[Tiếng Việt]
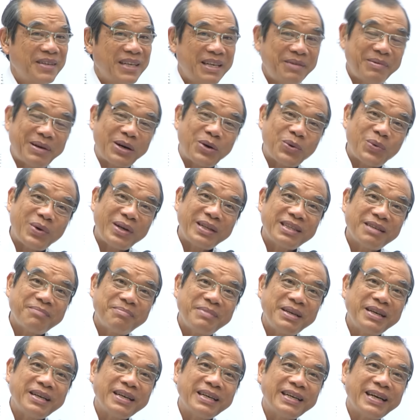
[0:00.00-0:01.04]
khi bạn quan
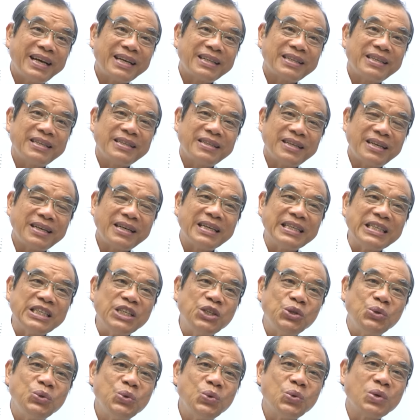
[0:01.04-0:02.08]
tâm đến người khác thì tất cả
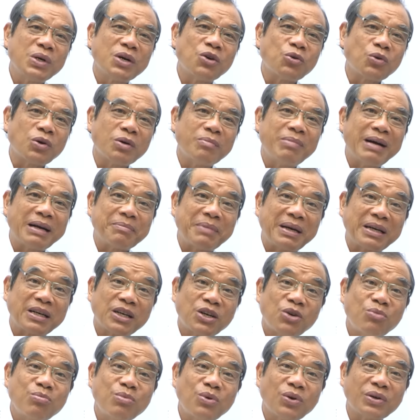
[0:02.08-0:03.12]
những nhu cầu của bạn bạn
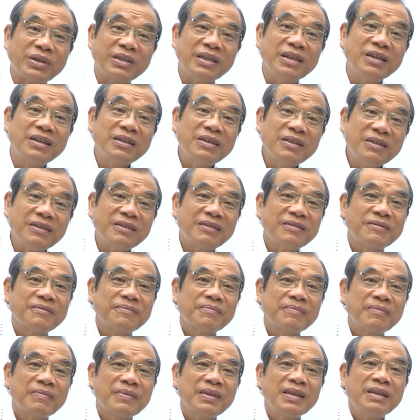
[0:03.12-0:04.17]
không còn nhớ nữa
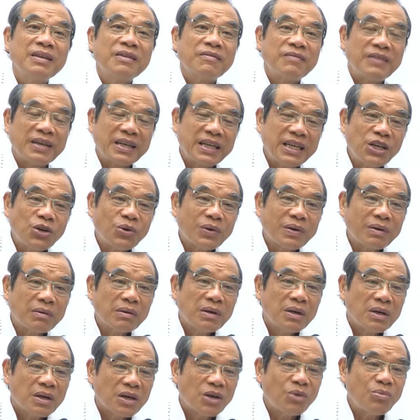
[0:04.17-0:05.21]
và khi còn
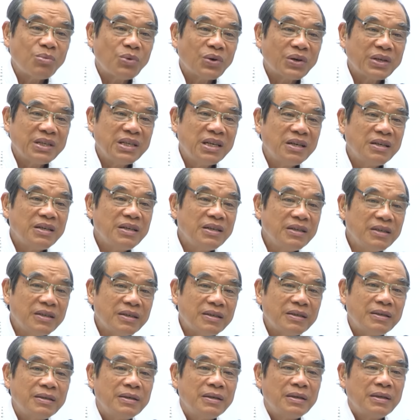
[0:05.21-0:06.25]
không còn nhớ
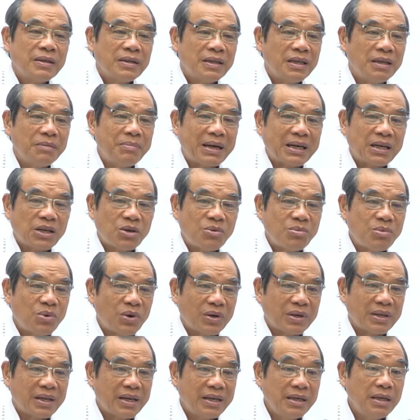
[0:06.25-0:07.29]
nữa thì bạn không
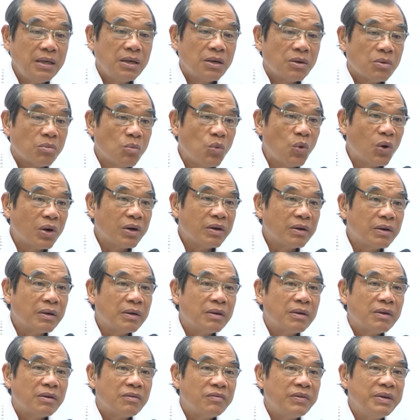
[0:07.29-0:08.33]
còn thấy buồn
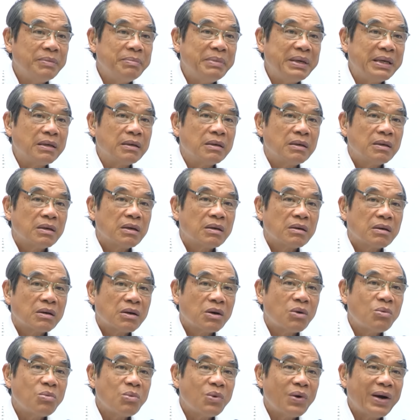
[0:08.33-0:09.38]
vì mình
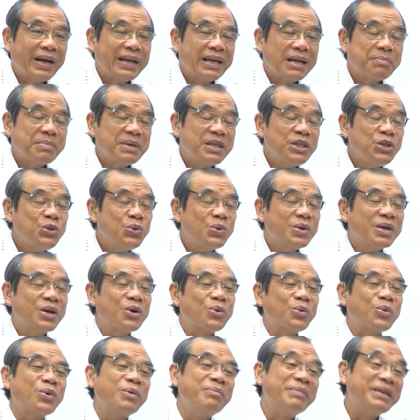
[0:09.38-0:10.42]
không có ai đáp ứng nhu
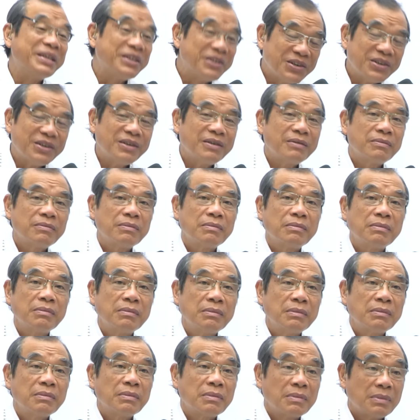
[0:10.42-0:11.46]
cầu của mình nữa
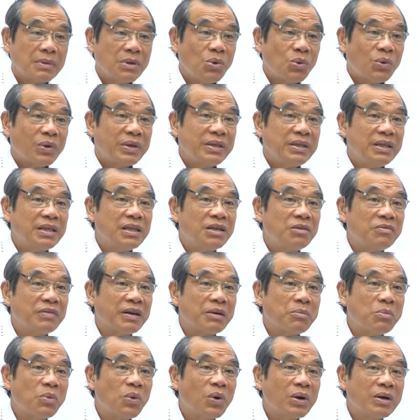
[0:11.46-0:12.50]
đâu còn gì đâu
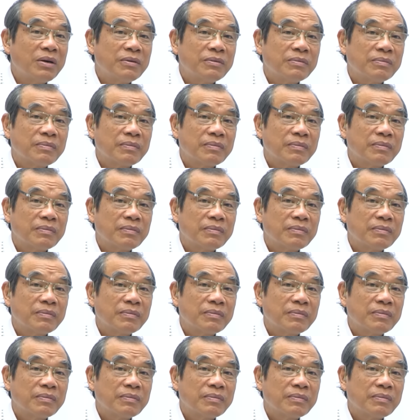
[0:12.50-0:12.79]
phải buồn